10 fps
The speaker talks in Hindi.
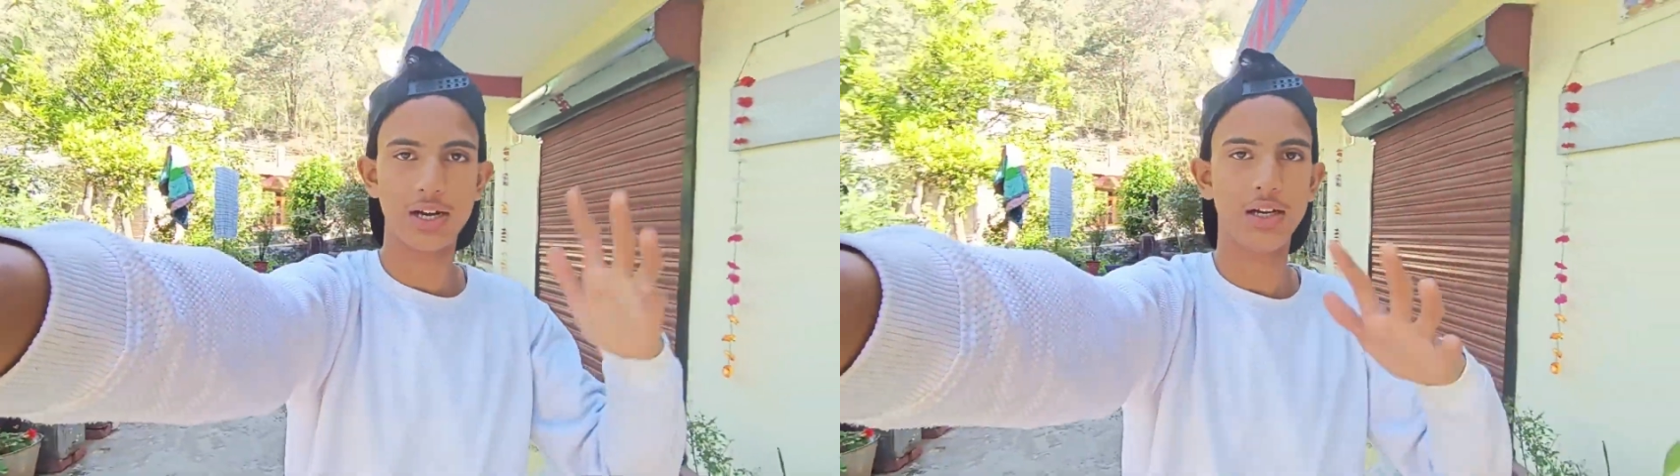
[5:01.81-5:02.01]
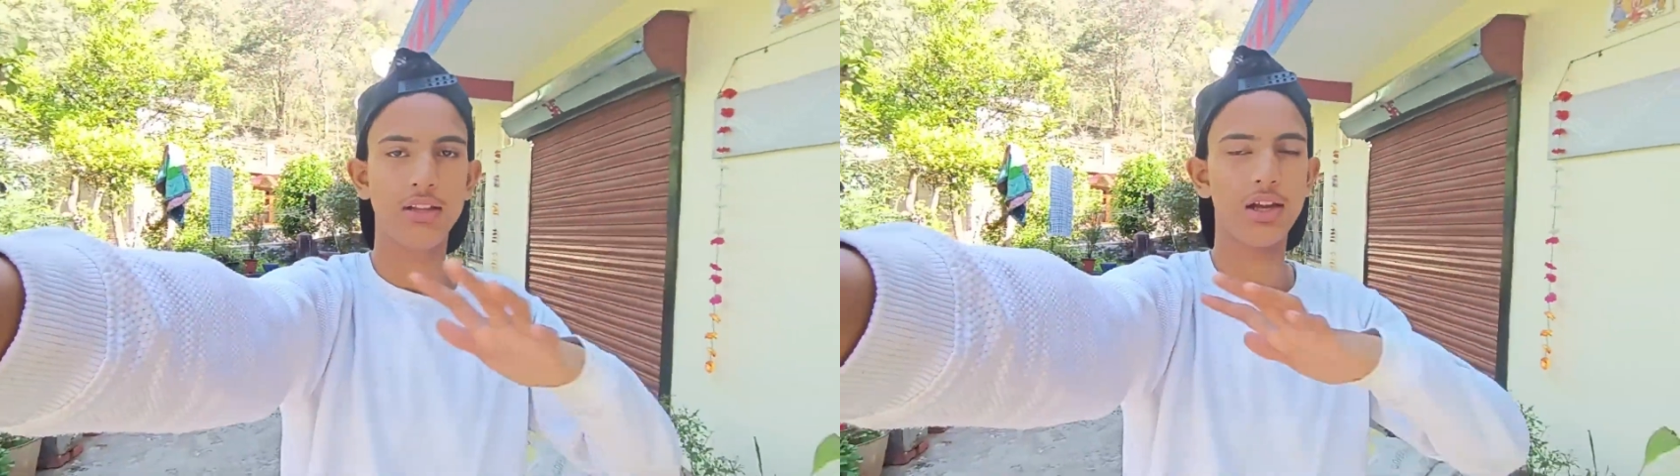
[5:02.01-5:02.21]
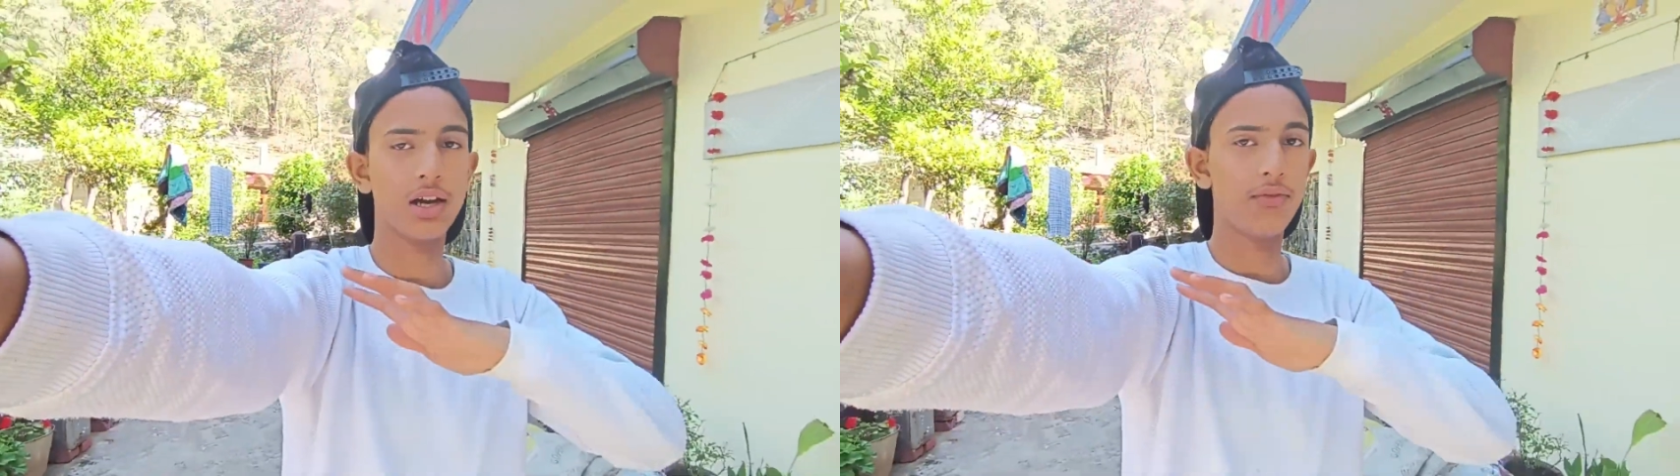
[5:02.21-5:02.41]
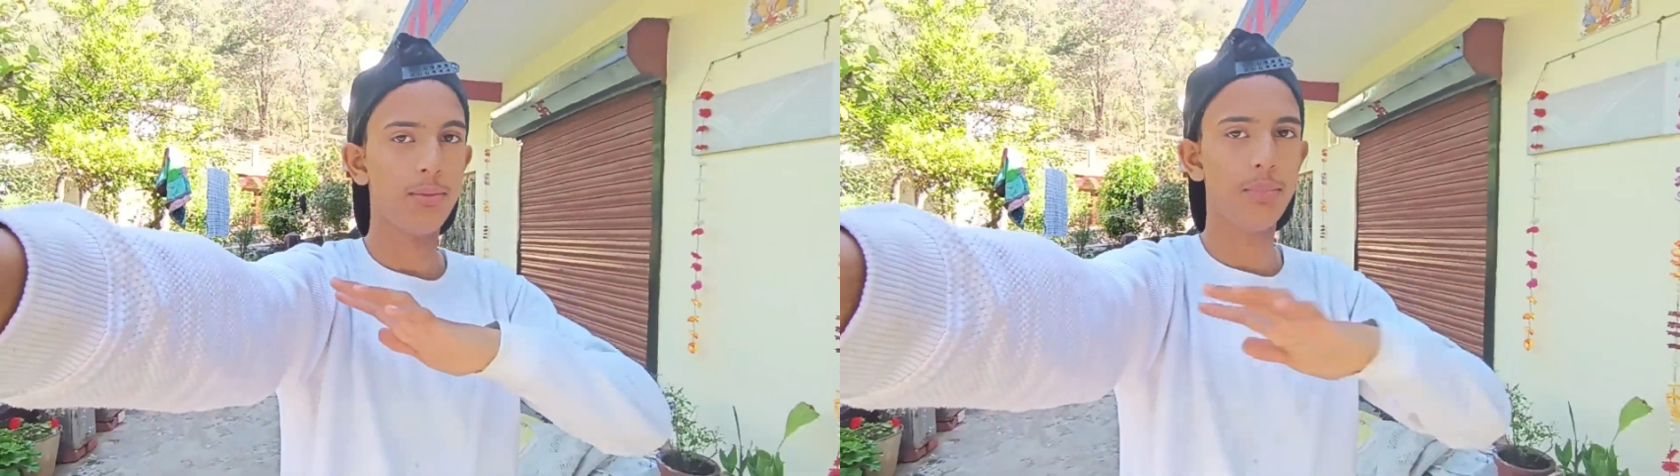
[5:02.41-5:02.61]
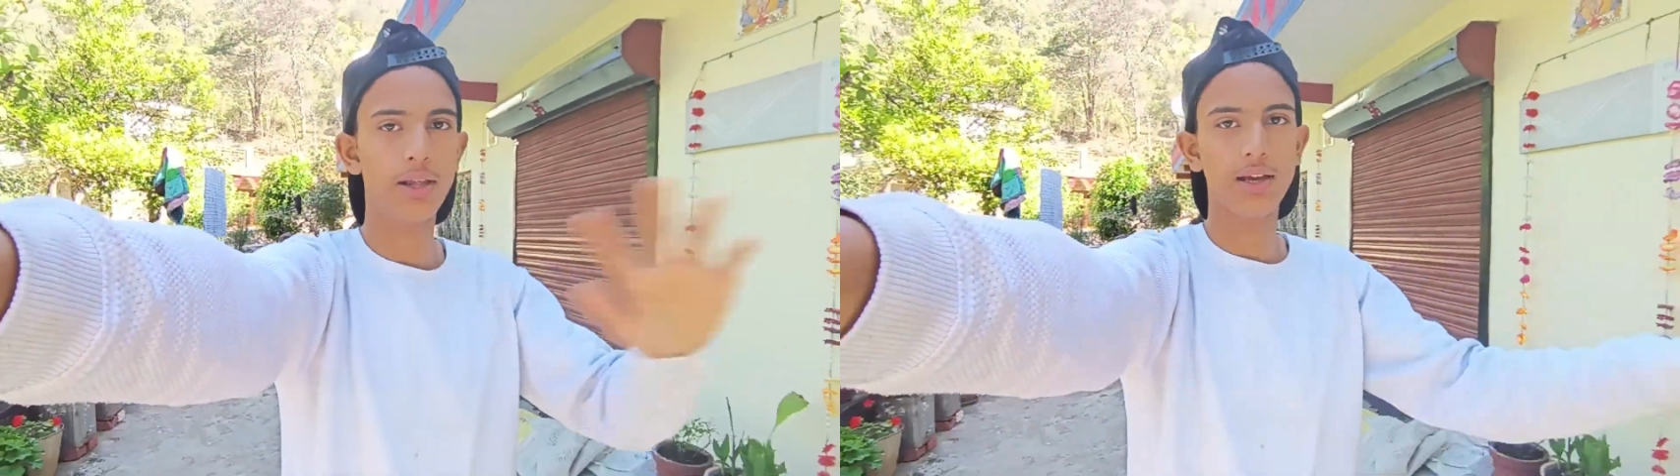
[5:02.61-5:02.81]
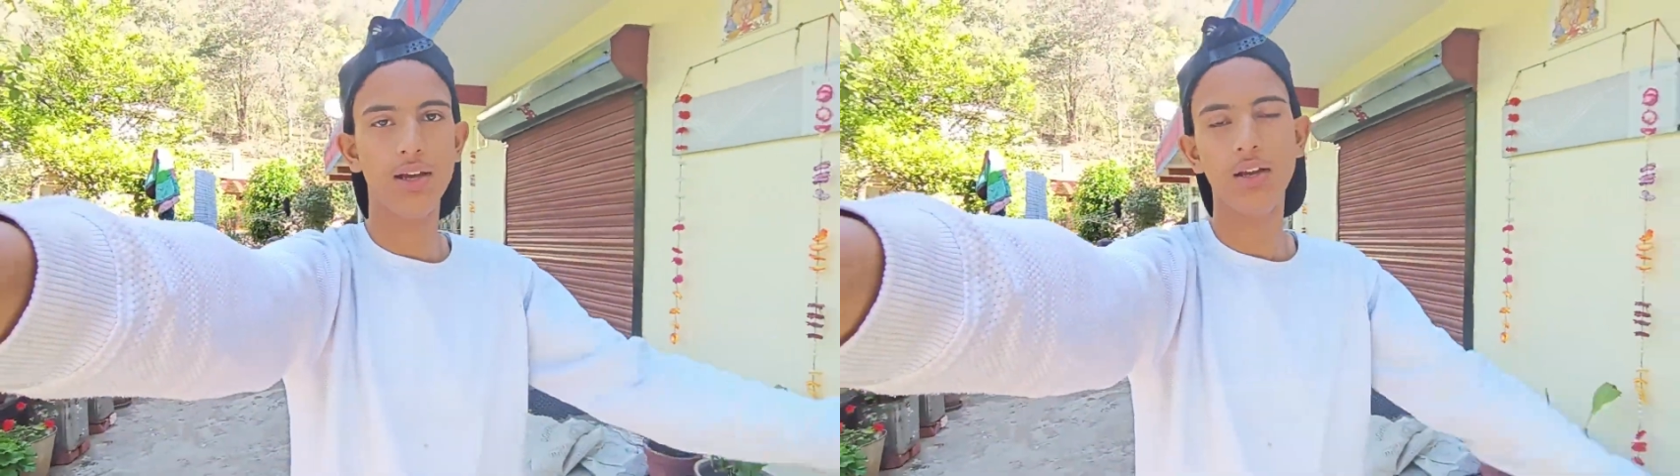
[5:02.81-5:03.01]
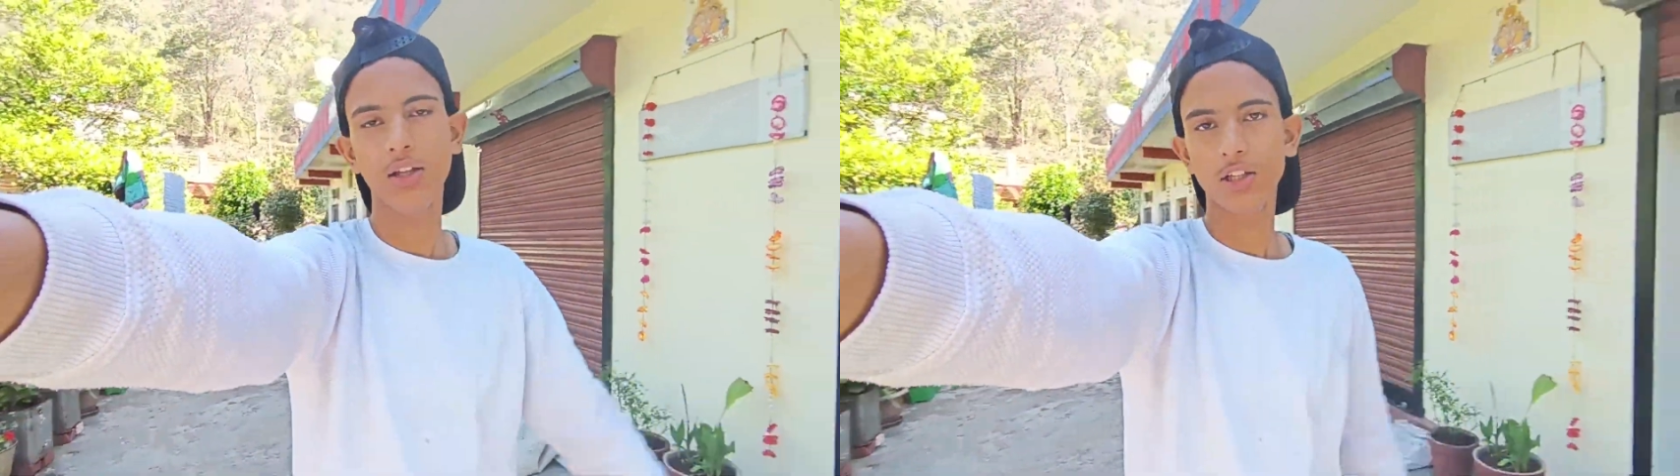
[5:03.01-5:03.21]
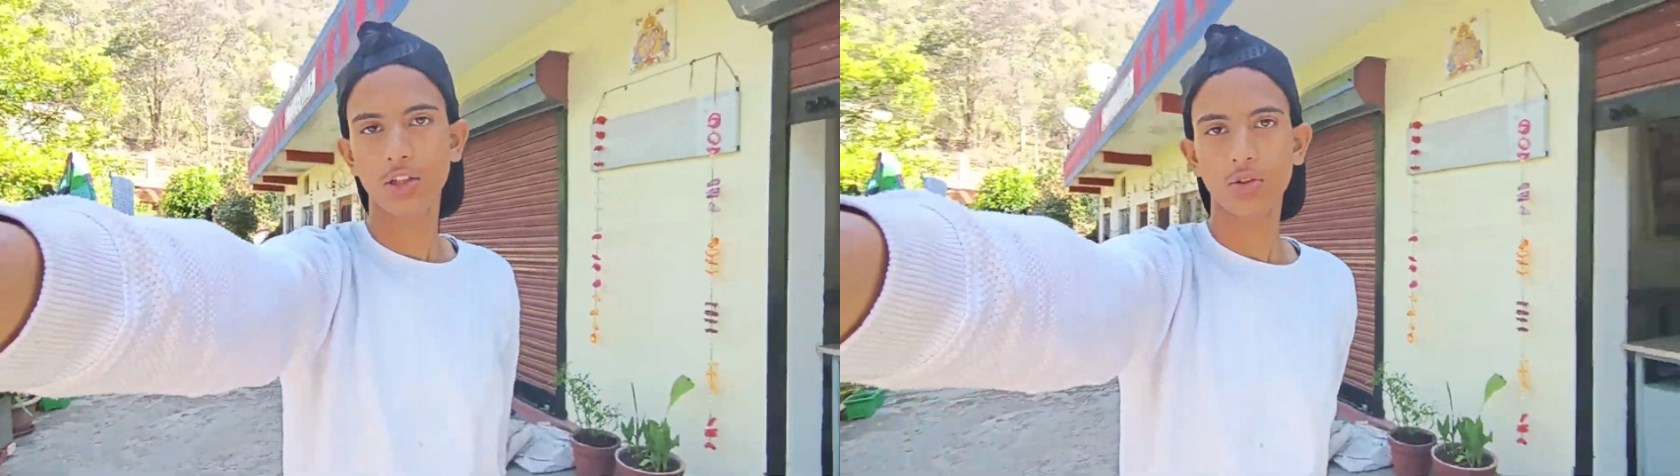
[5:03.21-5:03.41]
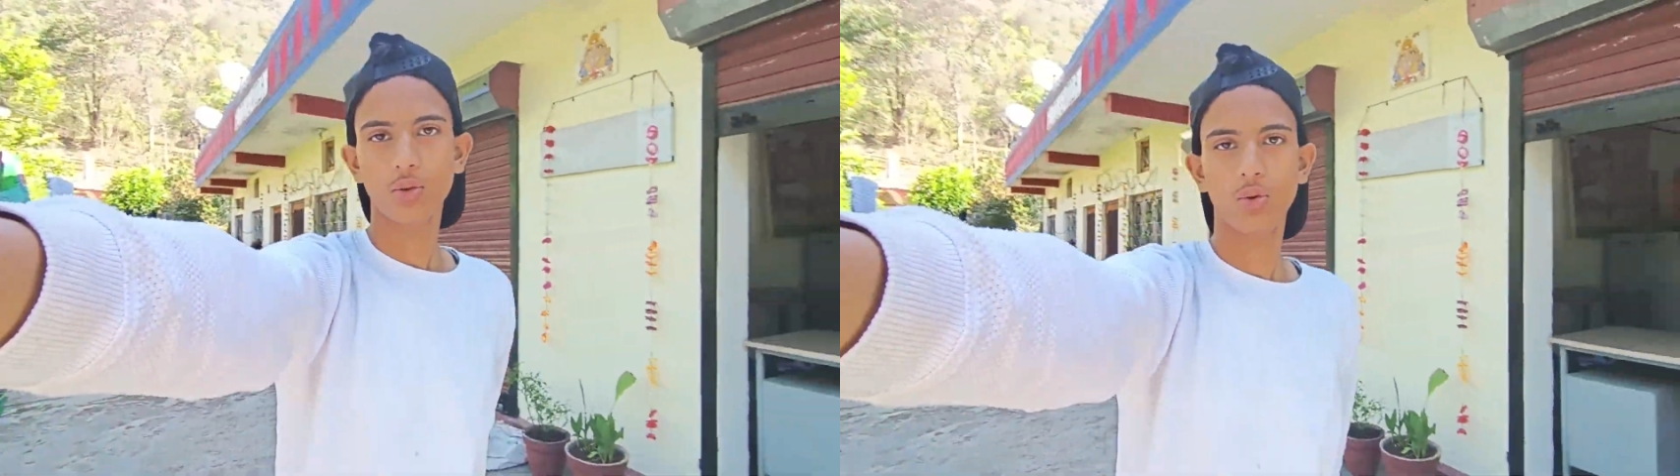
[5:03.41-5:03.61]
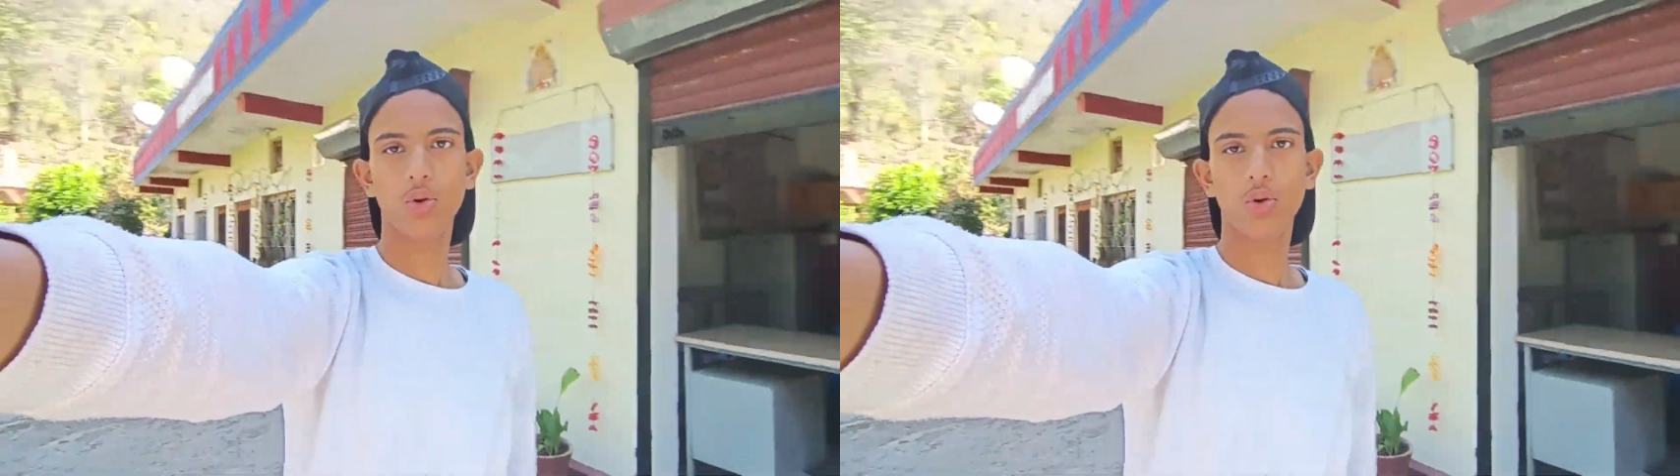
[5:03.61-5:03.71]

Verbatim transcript: आनंद है काफ़ी बढ़िया है तो